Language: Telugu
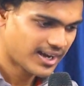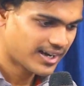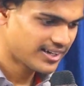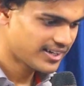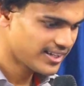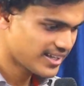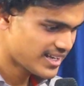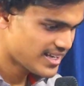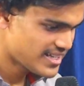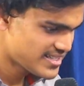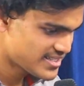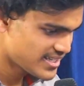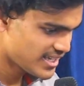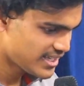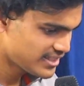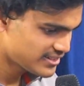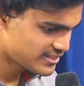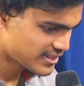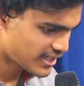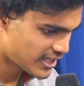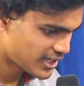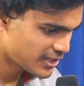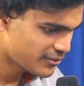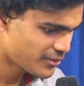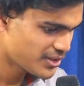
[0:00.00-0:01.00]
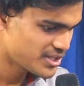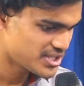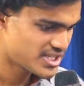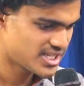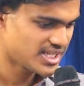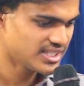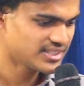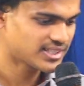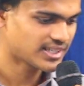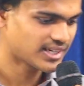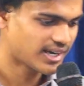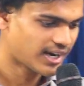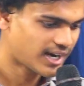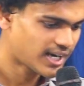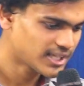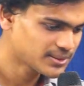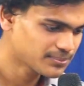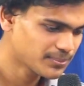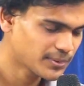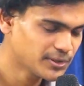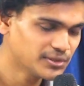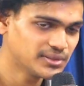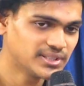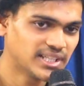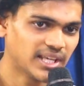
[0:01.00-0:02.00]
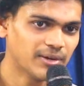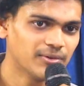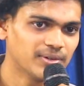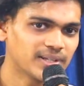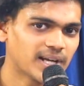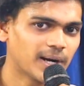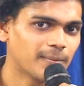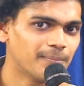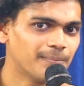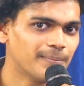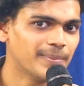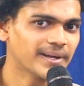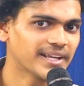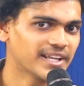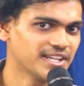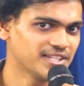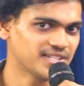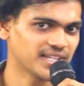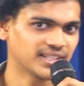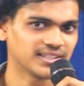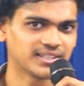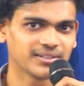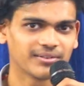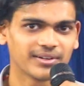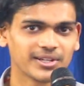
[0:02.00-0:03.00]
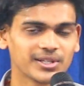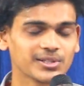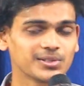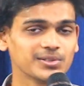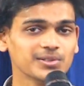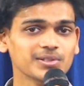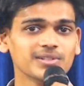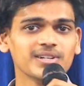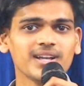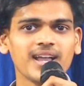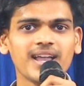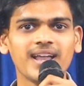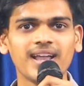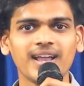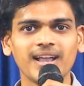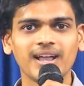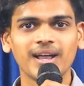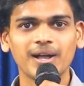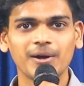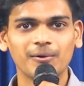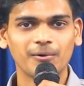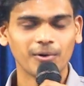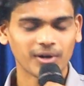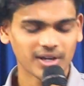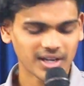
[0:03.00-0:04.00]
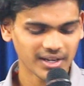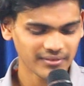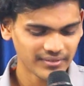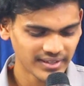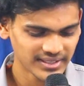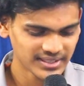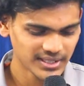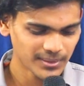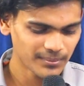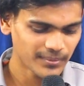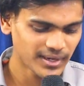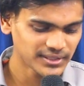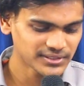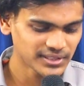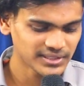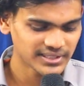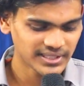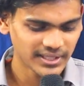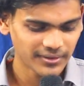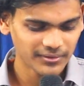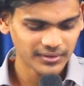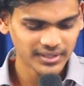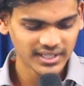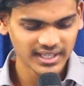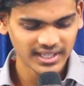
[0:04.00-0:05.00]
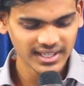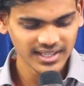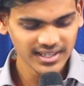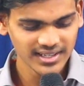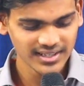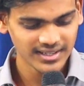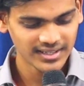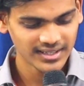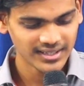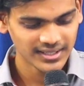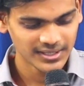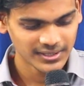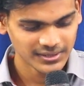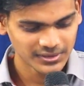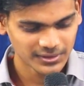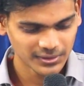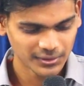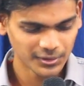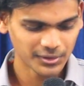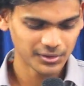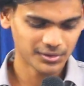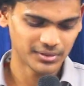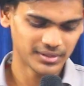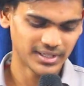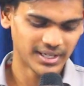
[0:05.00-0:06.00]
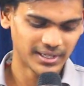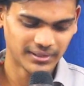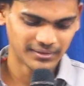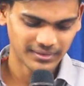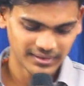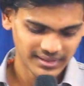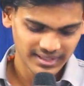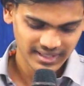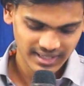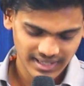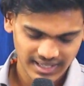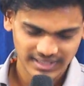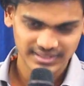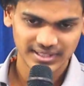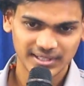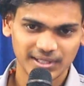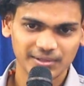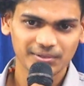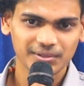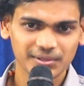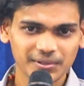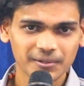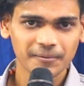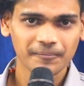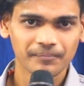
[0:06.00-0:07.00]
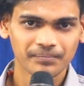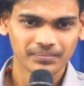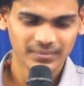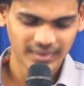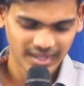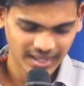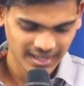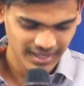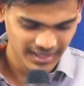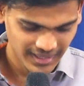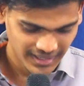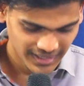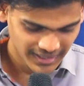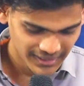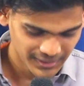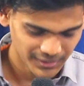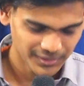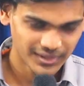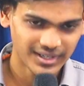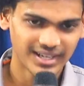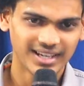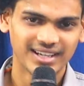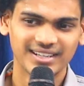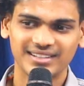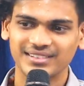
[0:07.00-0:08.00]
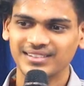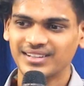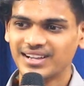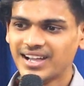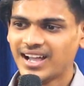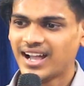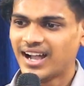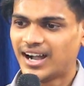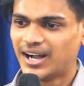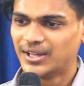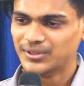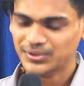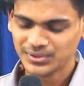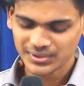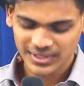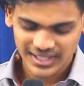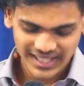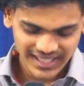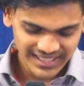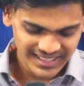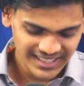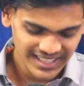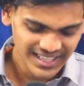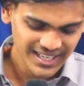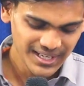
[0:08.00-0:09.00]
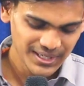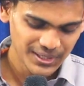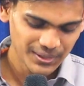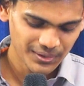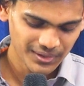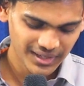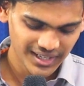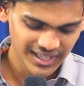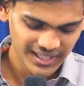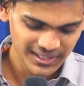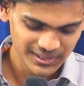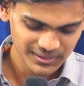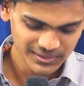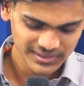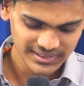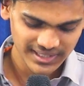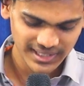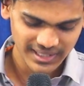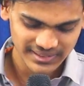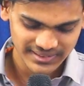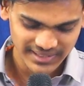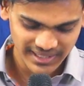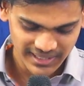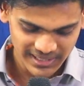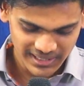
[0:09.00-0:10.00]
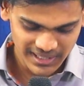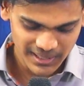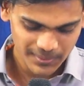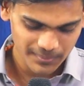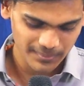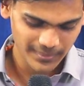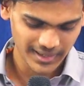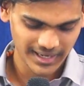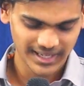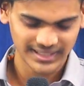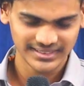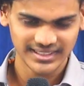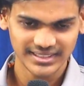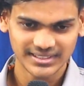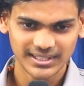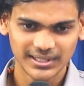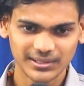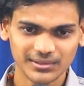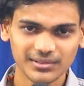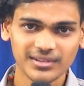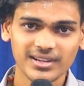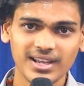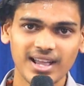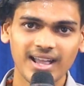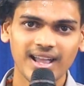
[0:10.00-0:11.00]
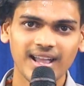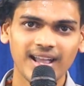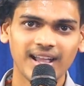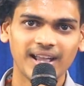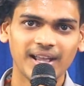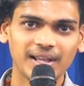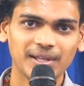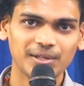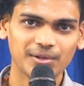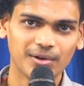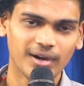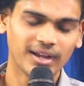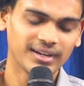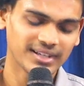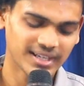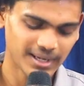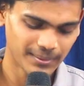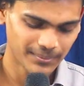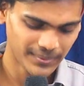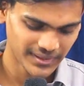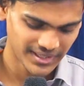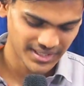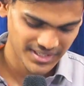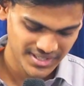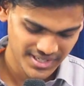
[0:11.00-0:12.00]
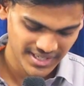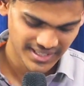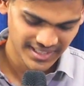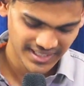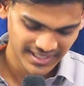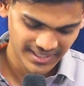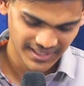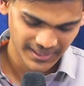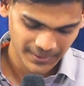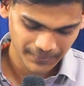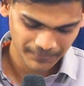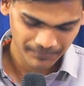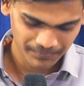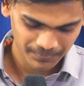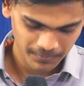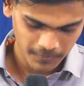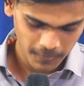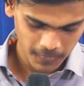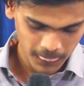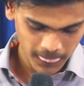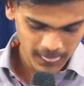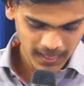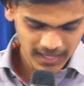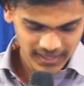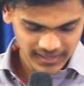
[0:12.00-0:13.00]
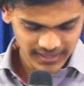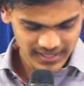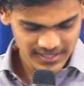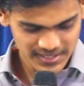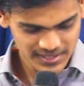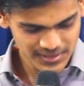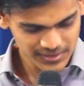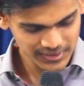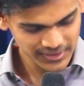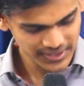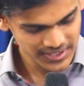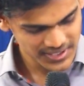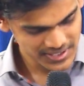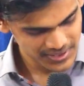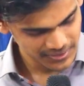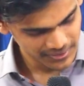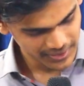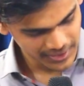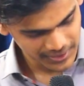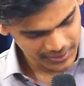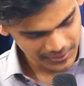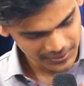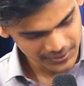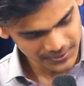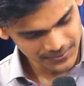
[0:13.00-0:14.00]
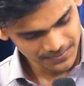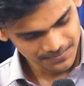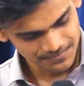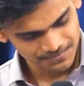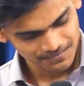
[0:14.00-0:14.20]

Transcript: అంటే ఏసయ తల వంచి తన ఆత్మను దేవునికి అప్పగించేంత వరకు ఒక్క వ్యక్తి మాత్రం దేవునికి తోడుకున్నాడు అతనెవరు యోహాను అందుకని యోహాను తన తల్లి బాధ్యతను యోహానికి అప్పగించాడండి యేసుక్రీస్తు వారు